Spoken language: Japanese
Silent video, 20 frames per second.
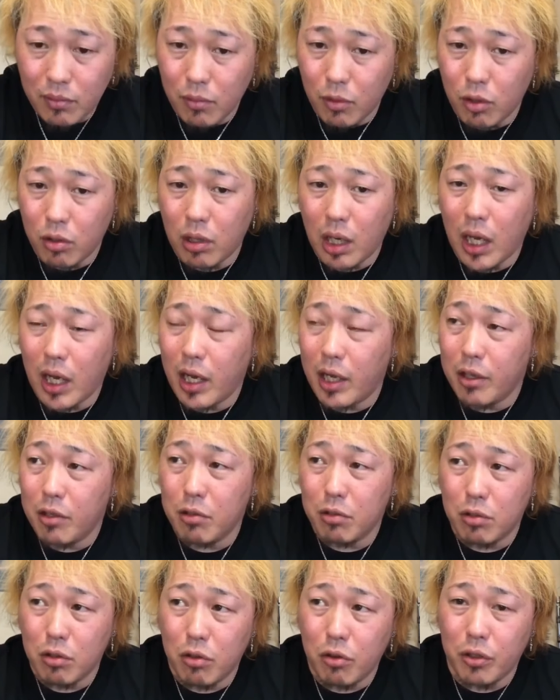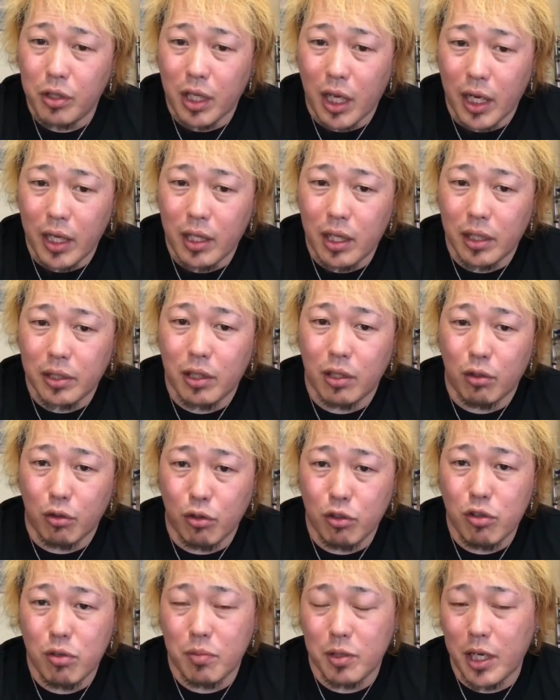もうああいう男になりたくて
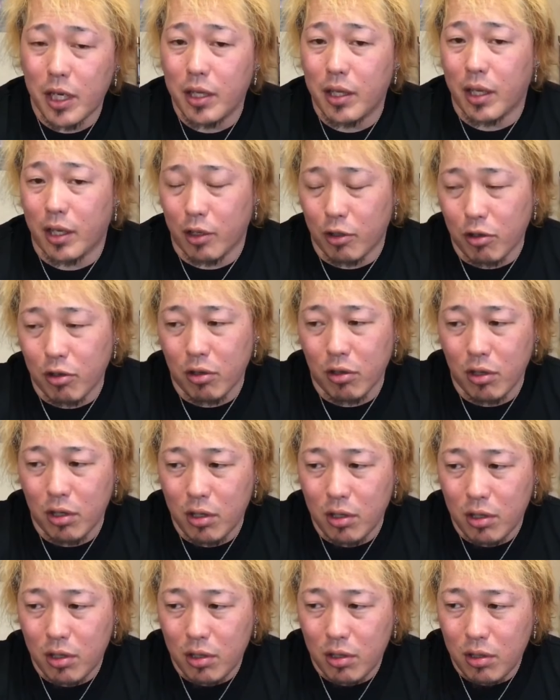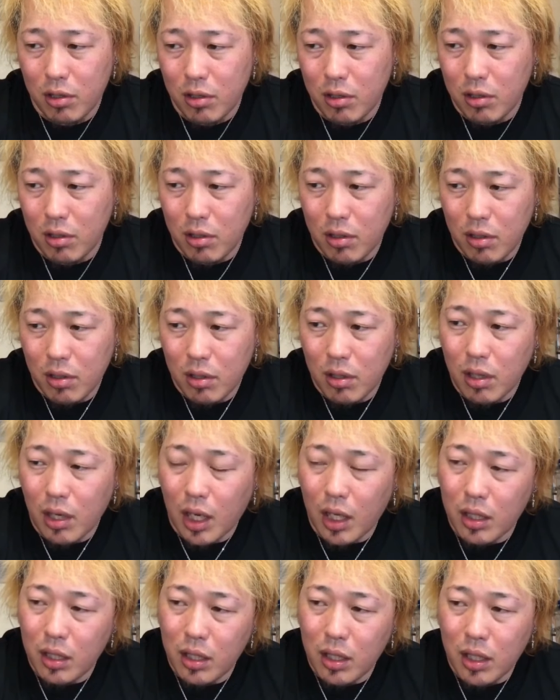どうしようもないんだけど
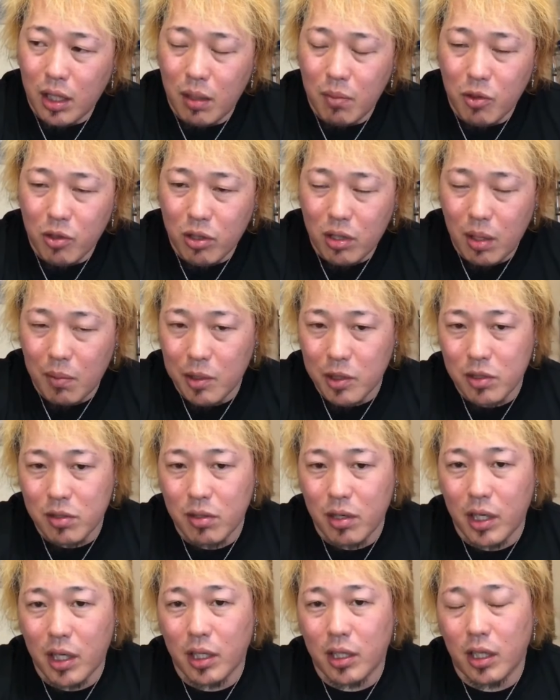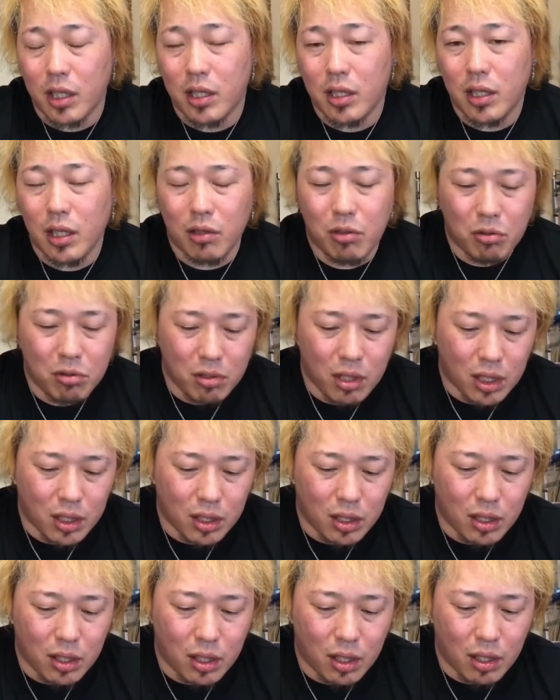あんな肝っ玉の座り方一体どう
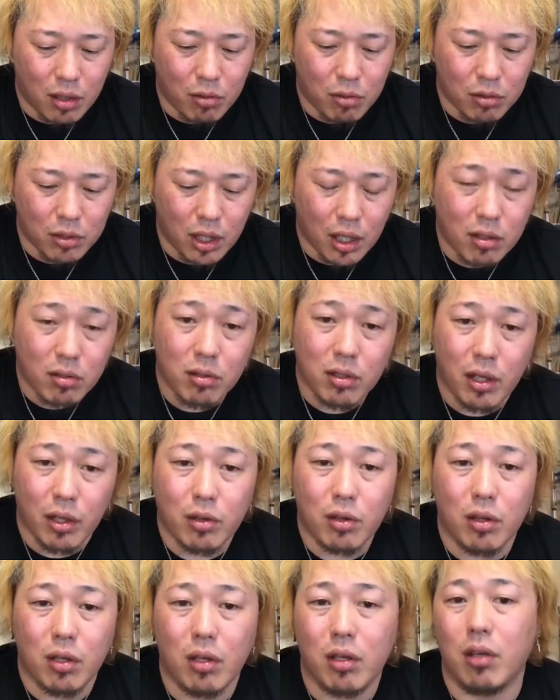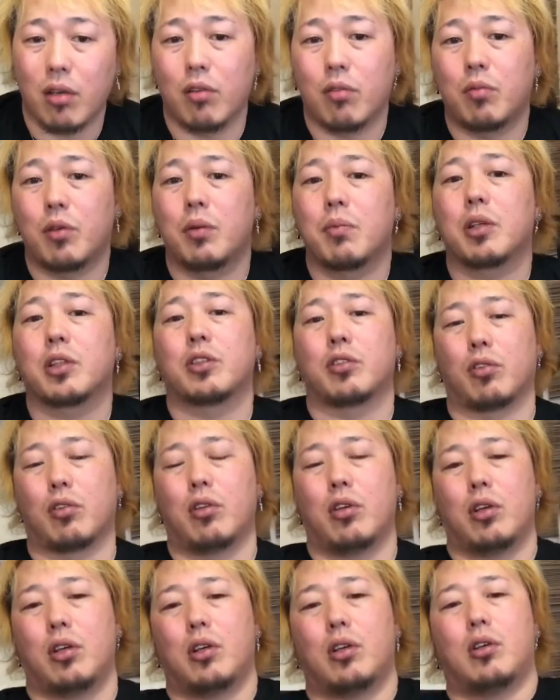やったらこうなるんだよって思いますよ
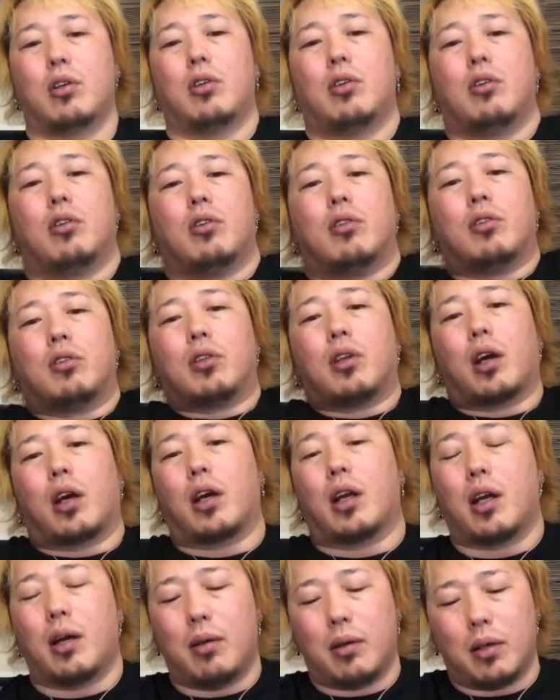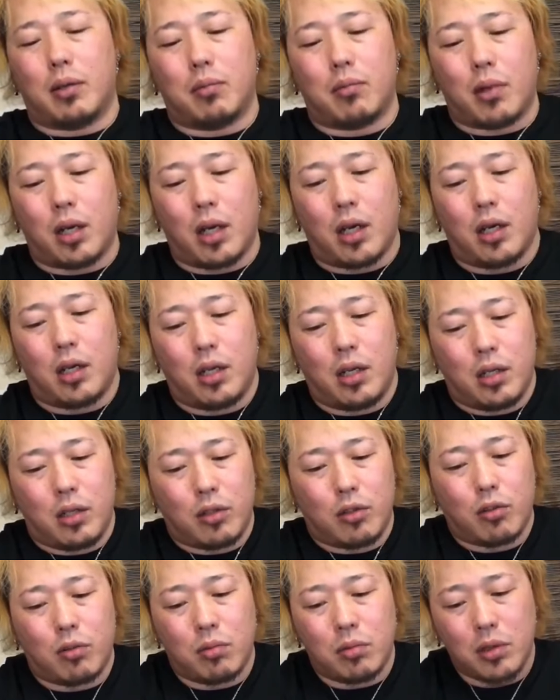だからま
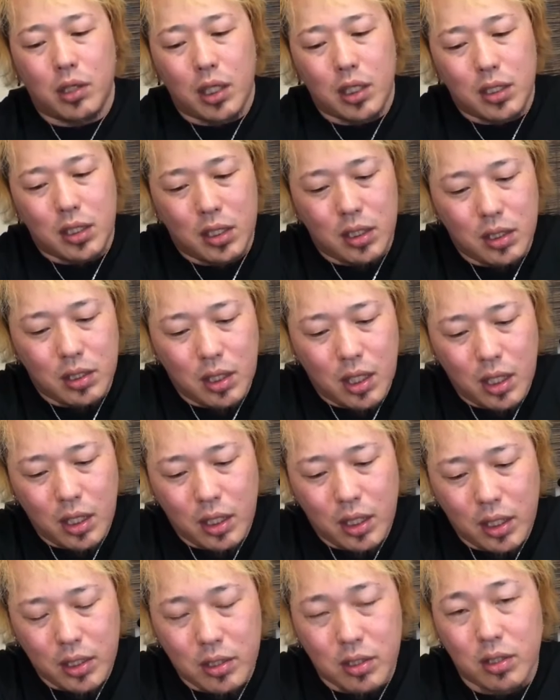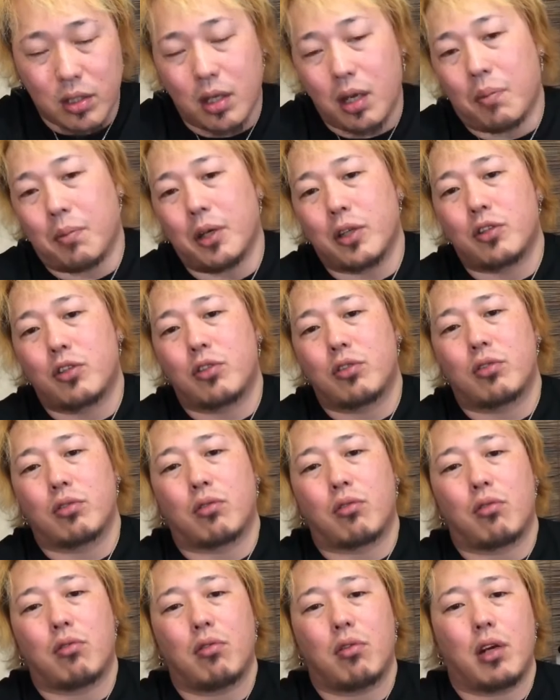あ友達になりたいっつうかまあちょっと
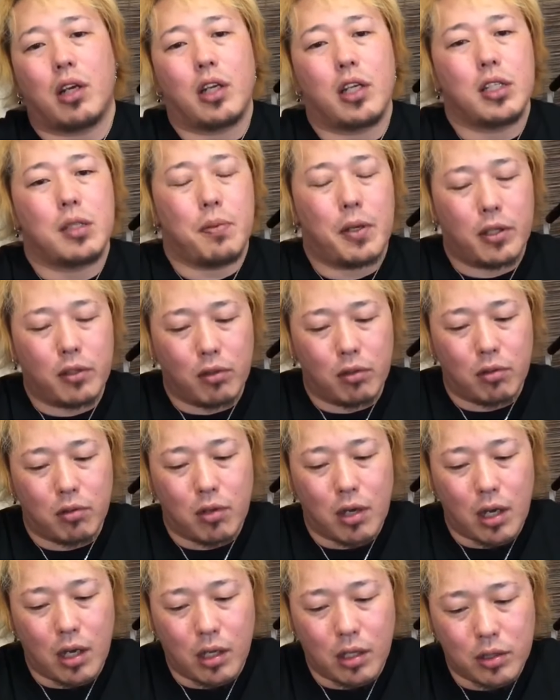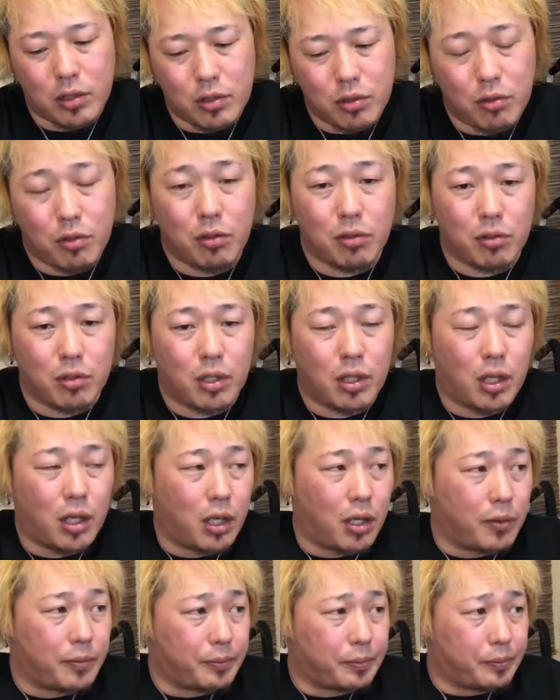ここはリスペクトが強いの
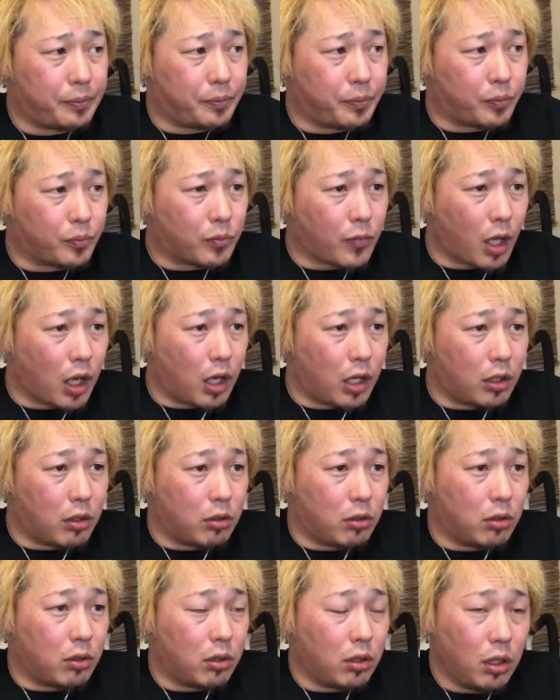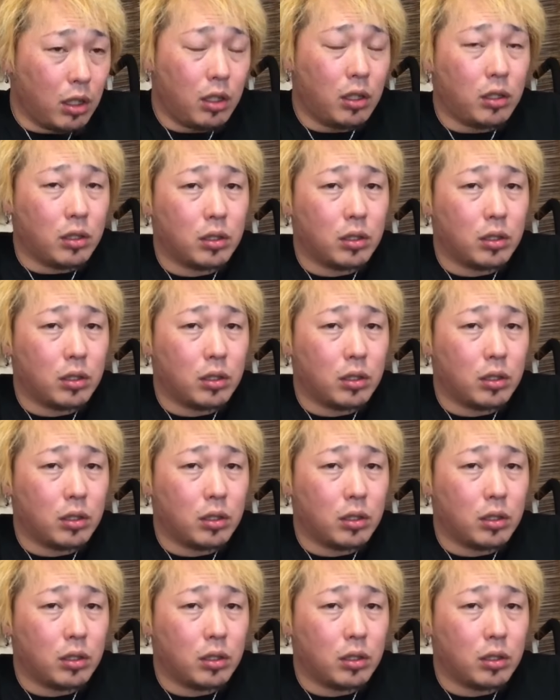であの